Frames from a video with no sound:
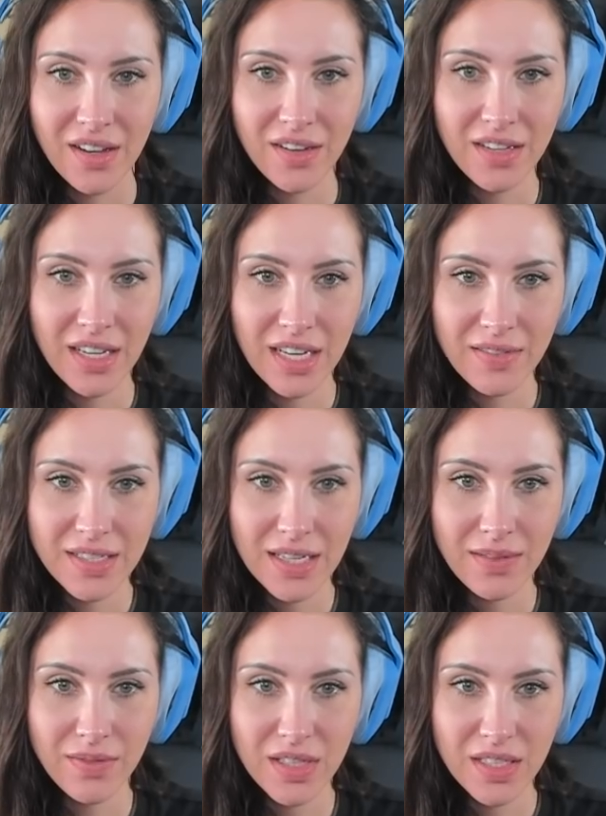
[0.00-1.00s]
Okay, was
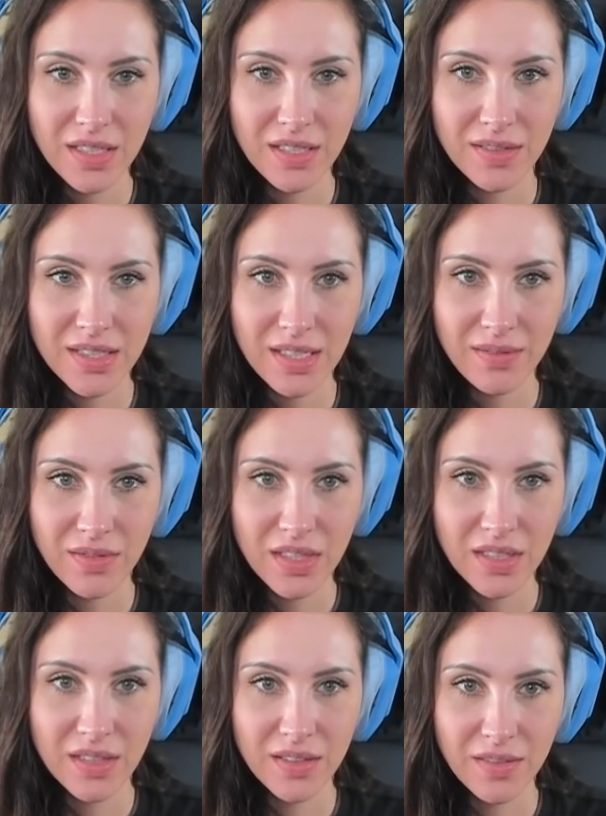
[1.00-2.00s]
haben wir hier? Was haben wir
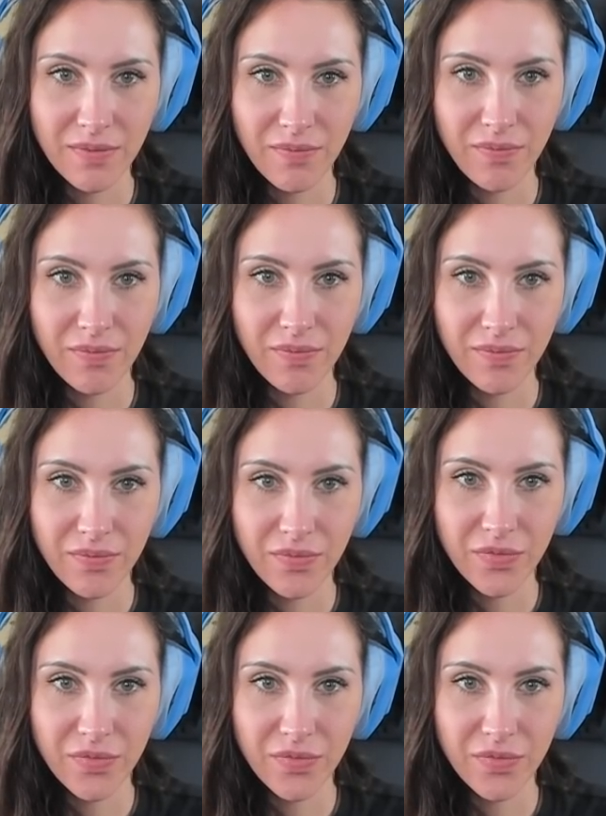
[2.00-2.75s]
hier? Hm,